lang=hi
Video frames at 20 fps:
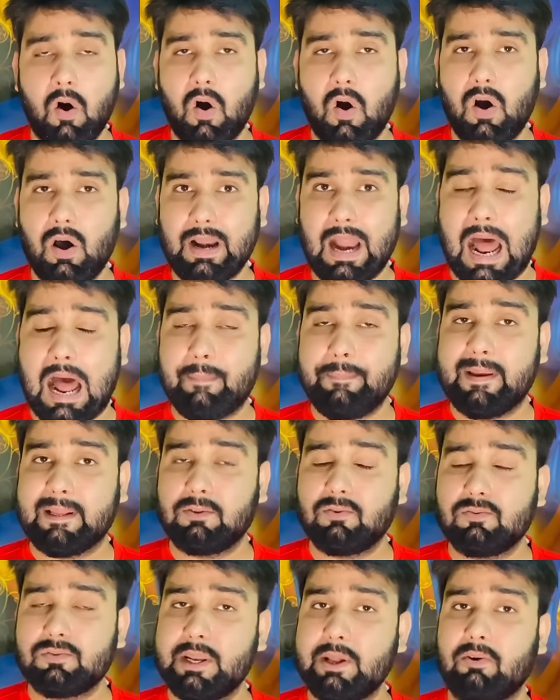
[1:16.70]
और आप एक
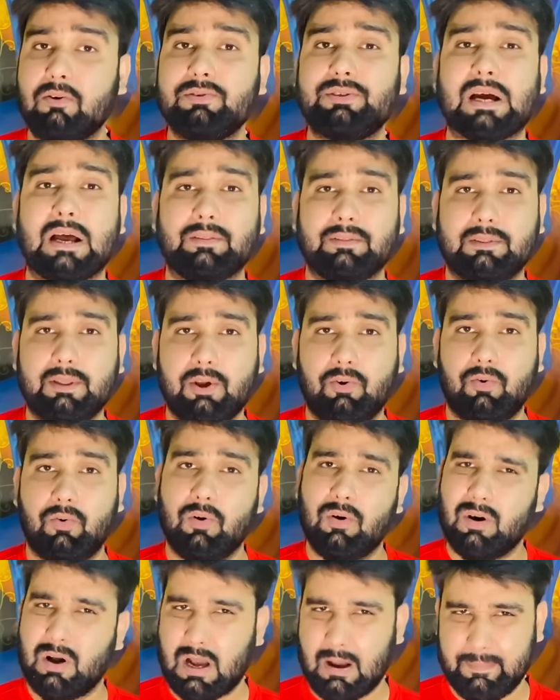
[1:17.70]
दूसरे को जानते हो
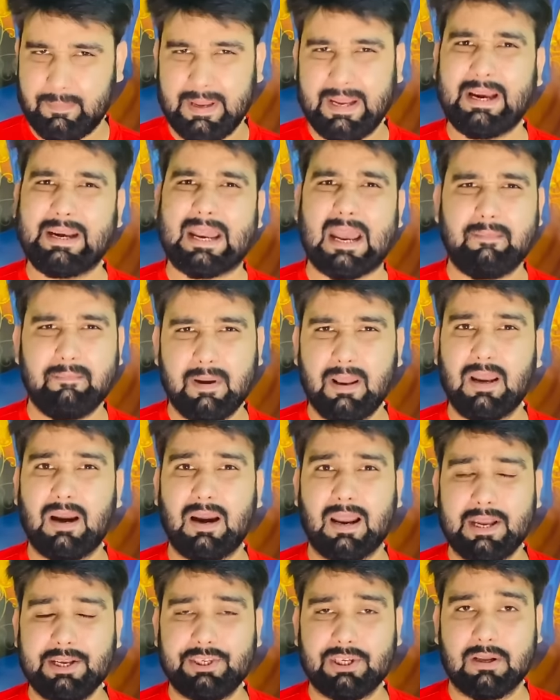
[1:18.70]
अभी के टाइम में
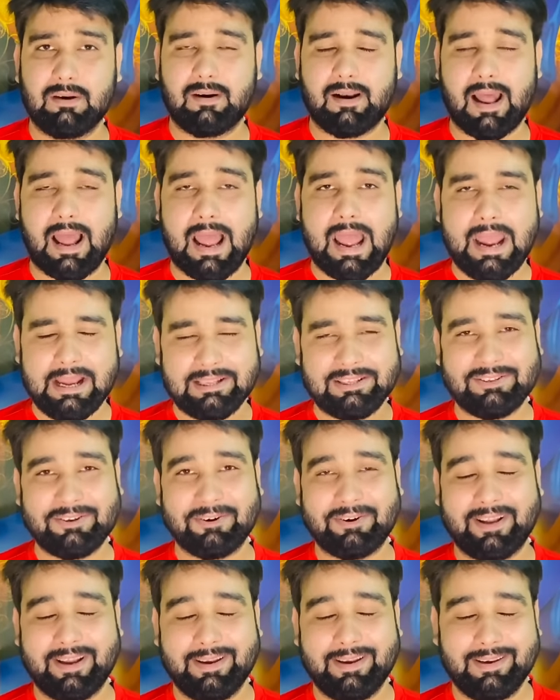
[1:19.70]
लड़ाई चल रहा है इट्स
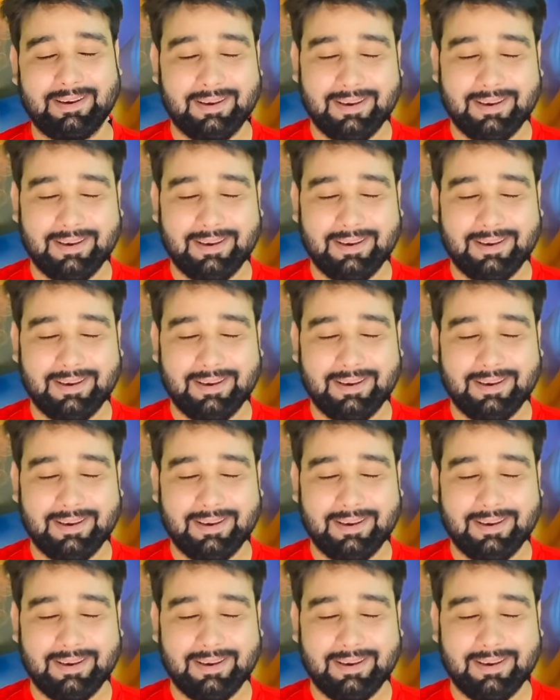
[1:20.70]
ओके